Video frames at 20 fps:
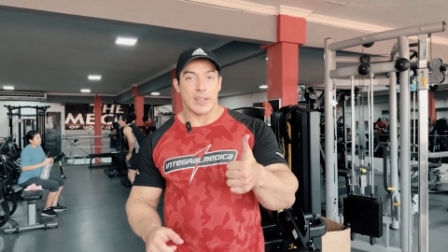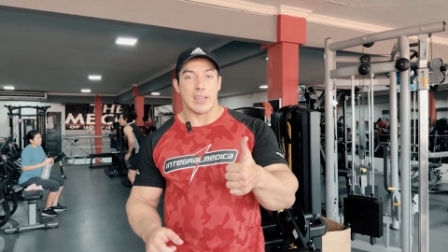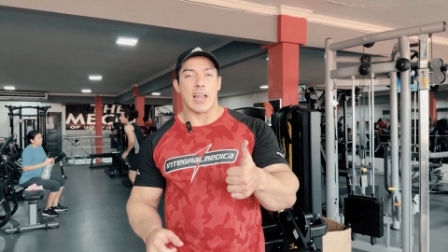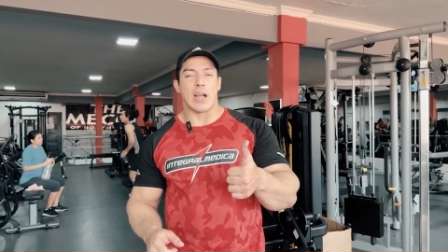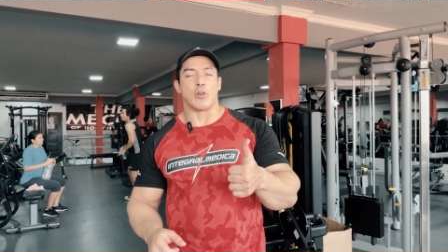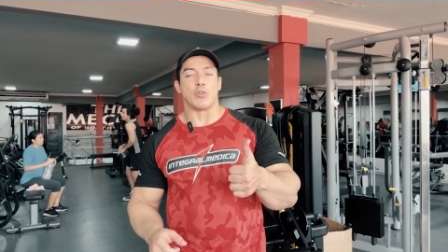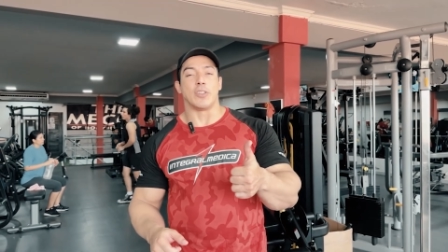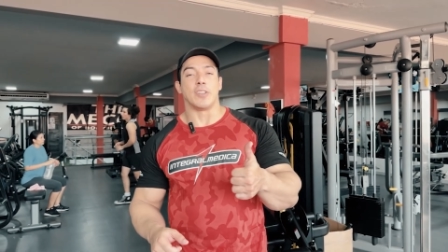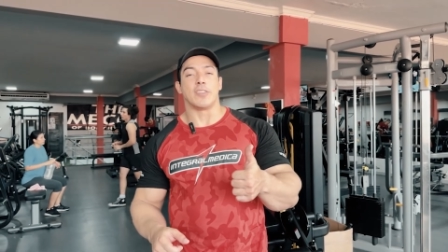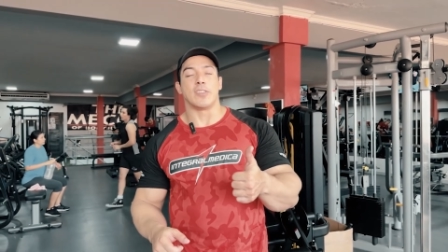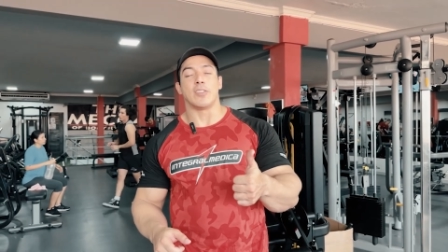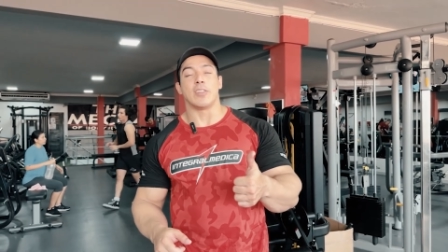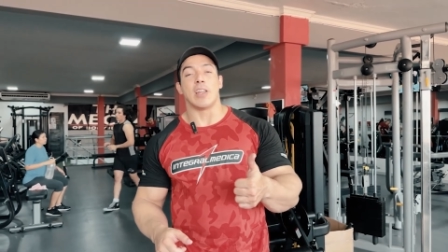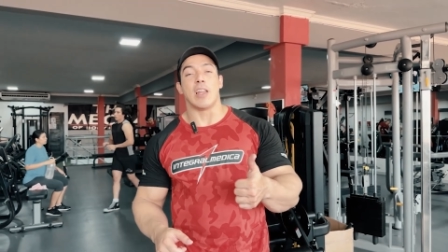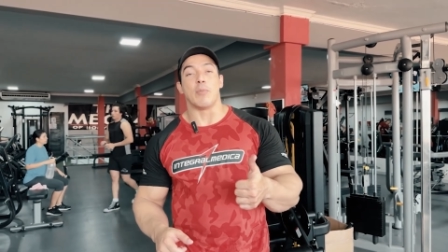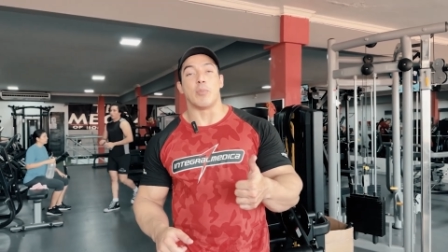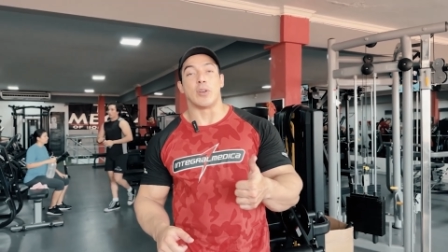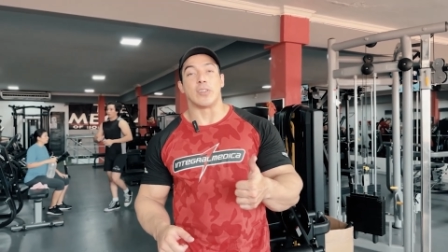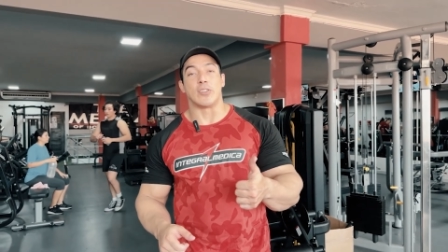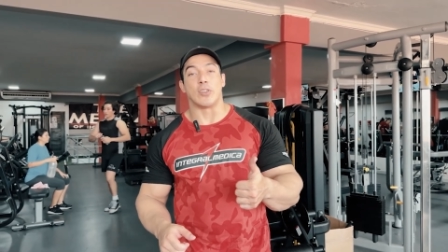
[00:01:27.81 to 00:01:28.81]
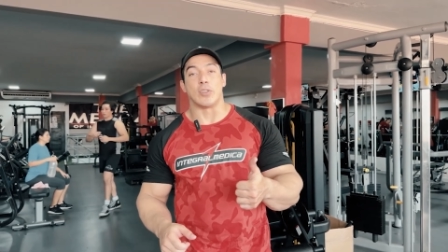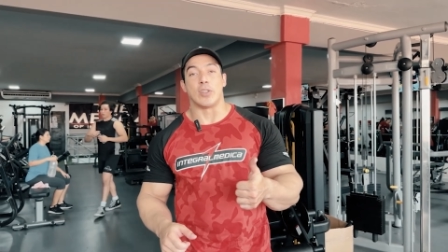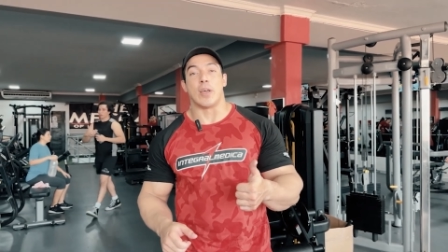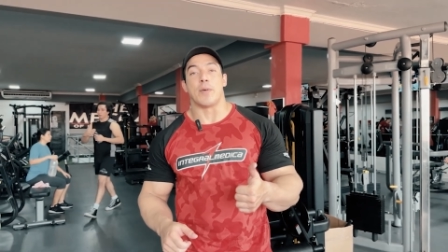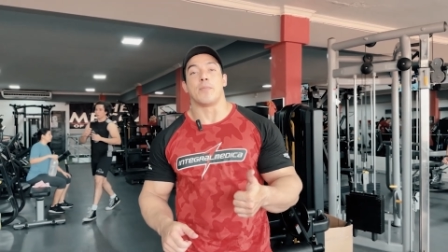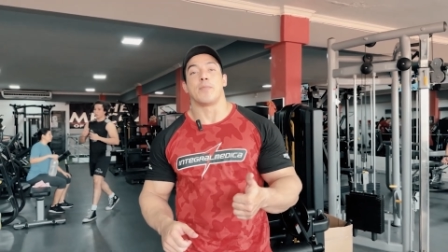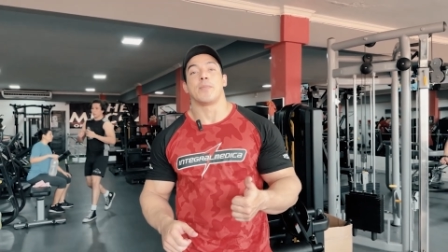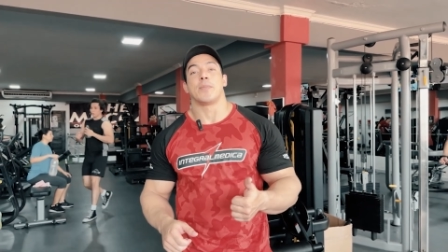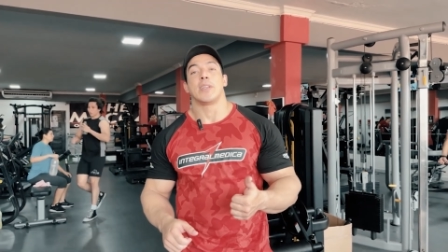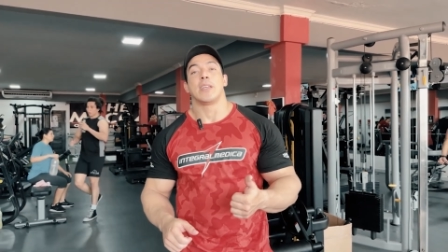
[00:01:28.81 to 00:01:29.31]
la condición de la
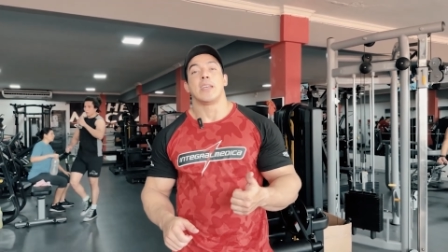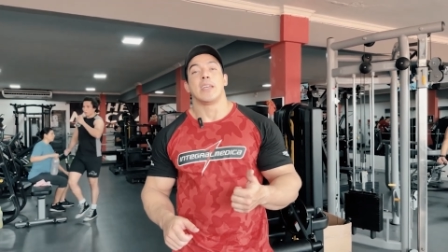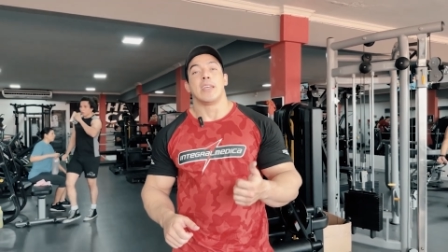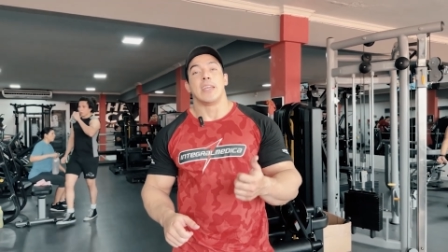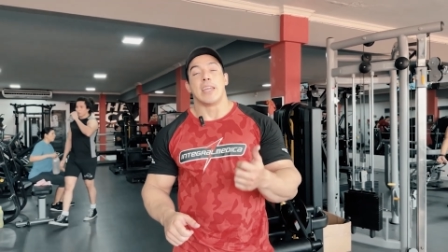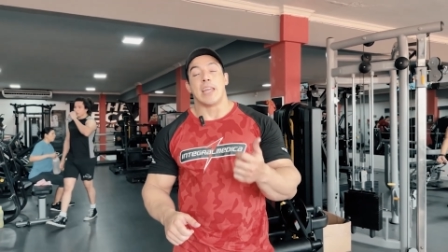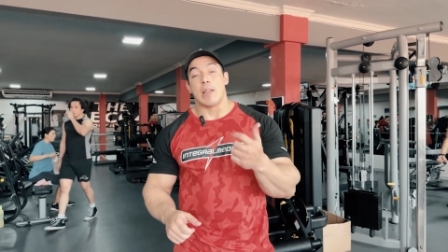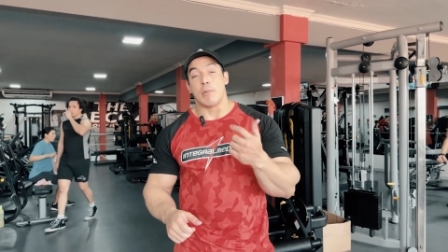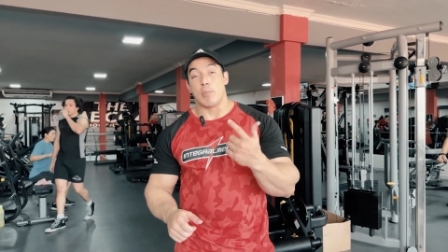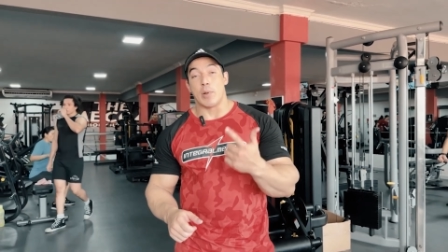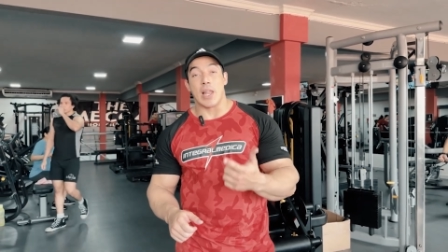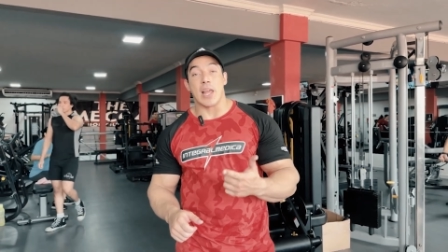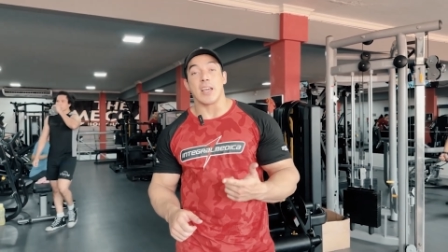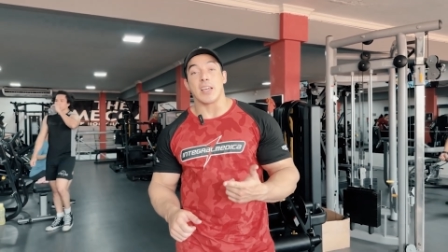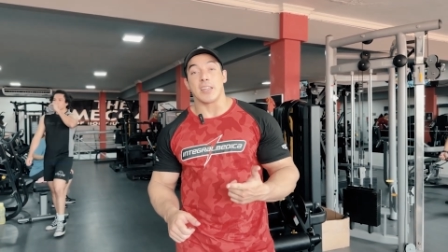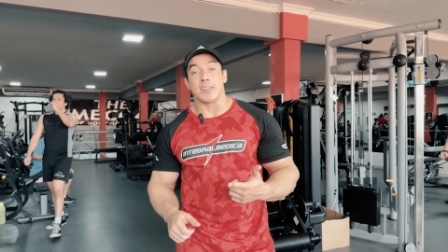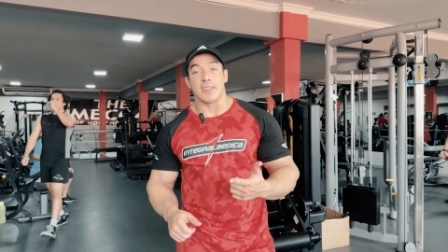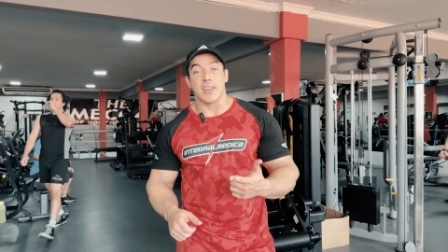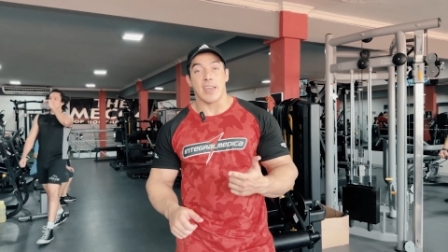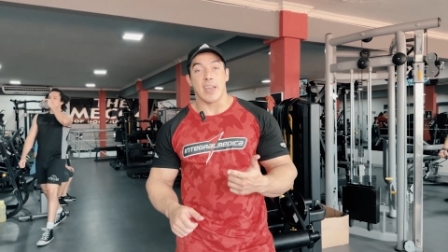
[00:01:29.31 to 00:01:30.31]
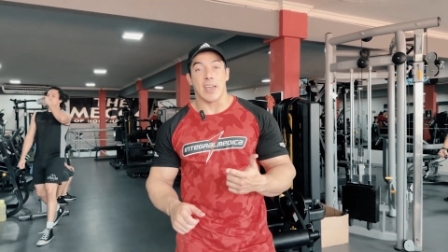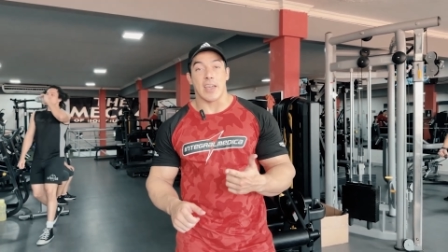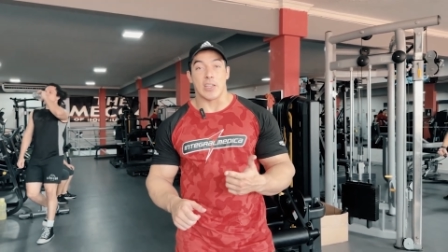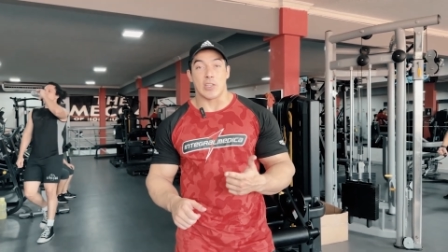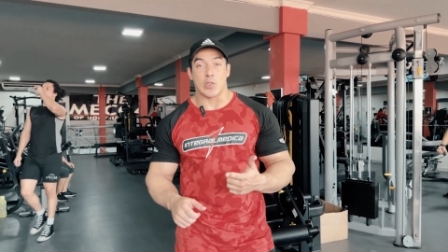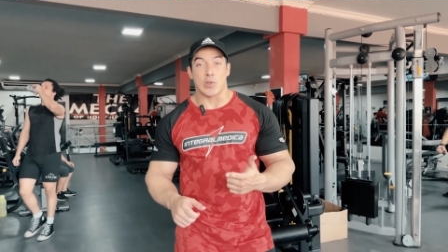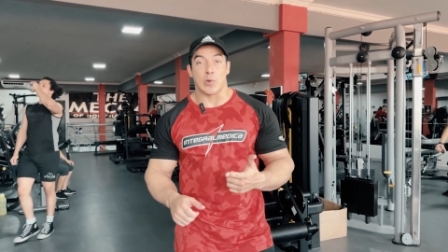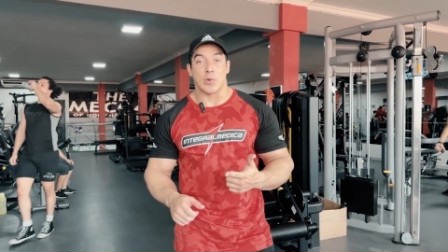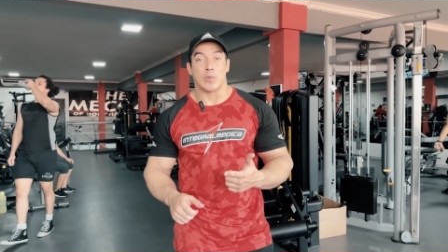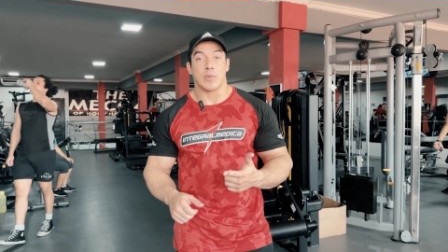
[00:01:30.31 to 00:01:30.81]
persona, el plan que se haya
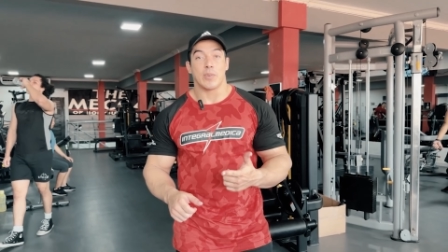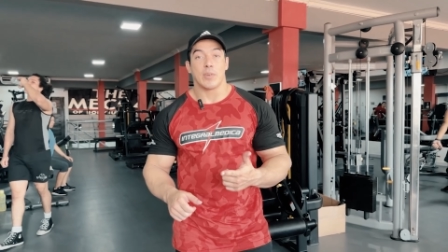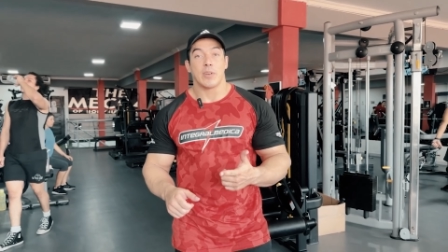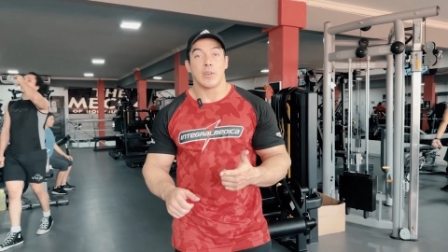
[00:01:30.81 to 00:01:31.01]
hecho.